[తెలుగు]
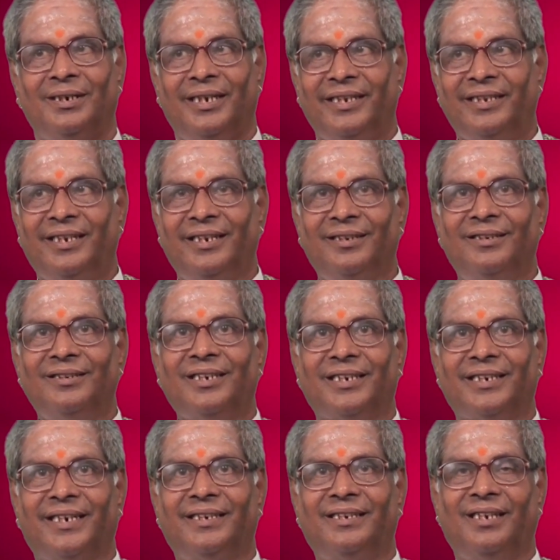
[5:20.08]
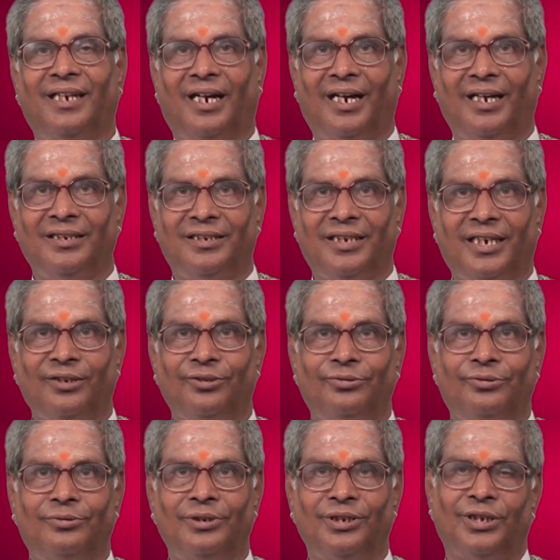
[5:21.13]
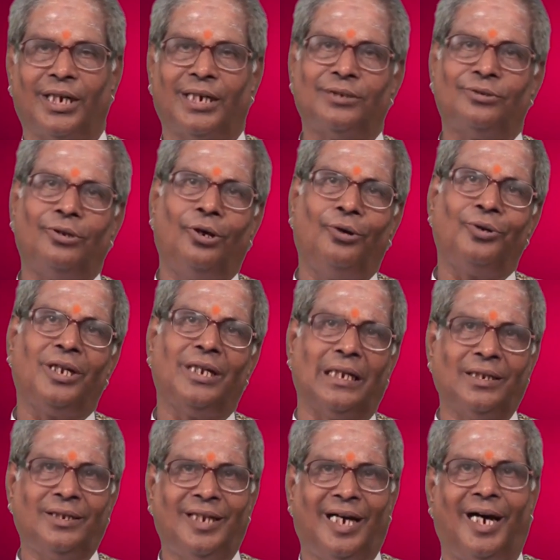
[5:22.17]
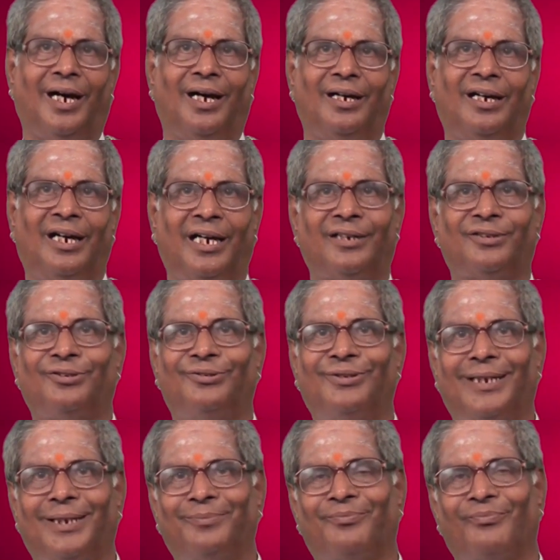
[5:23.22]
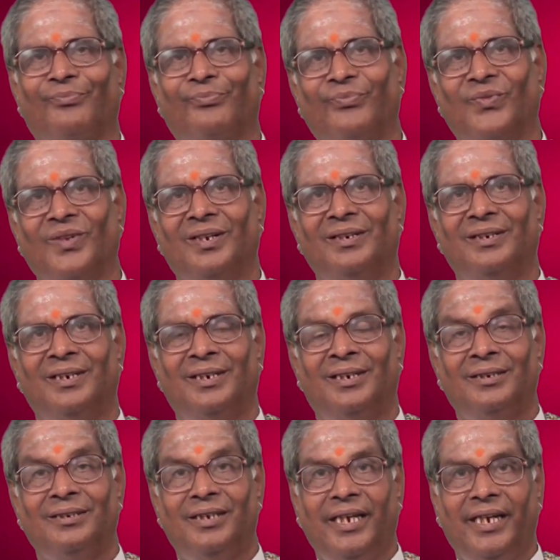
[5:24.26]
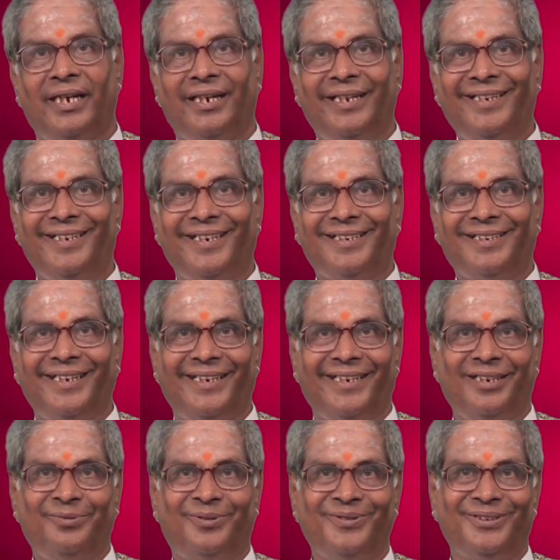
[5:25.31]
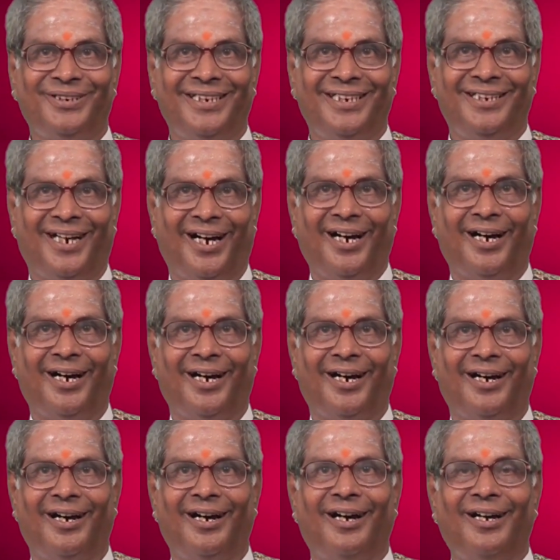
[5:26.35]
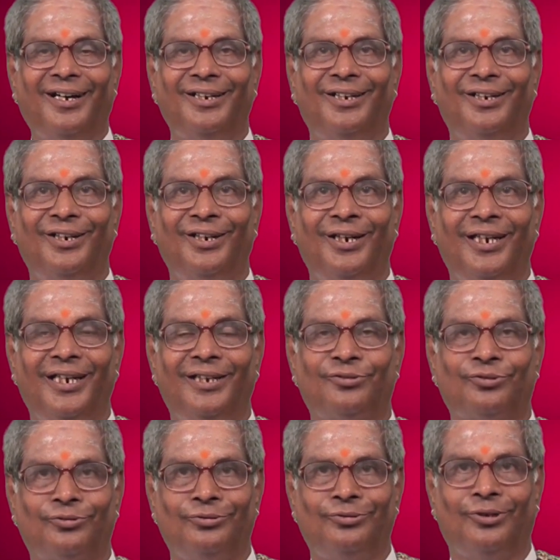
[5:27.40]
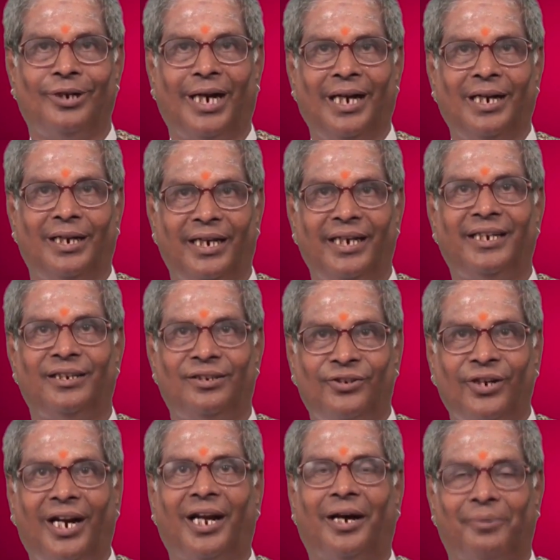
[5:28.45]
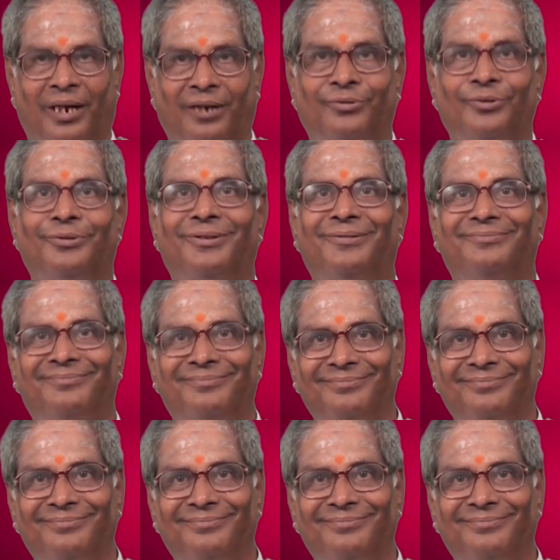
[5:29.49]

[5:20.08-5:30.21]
ఎత్కినల్చ జగత్యాన్ జగతు ఈ జగత్తులో ఉన్నదంతా ఆయన సొత్తే తేన త్యక్తేన భుంజీధా నీ సొత్తుగా నీకు ఇచ్చాడు ఆ భగవంతుడు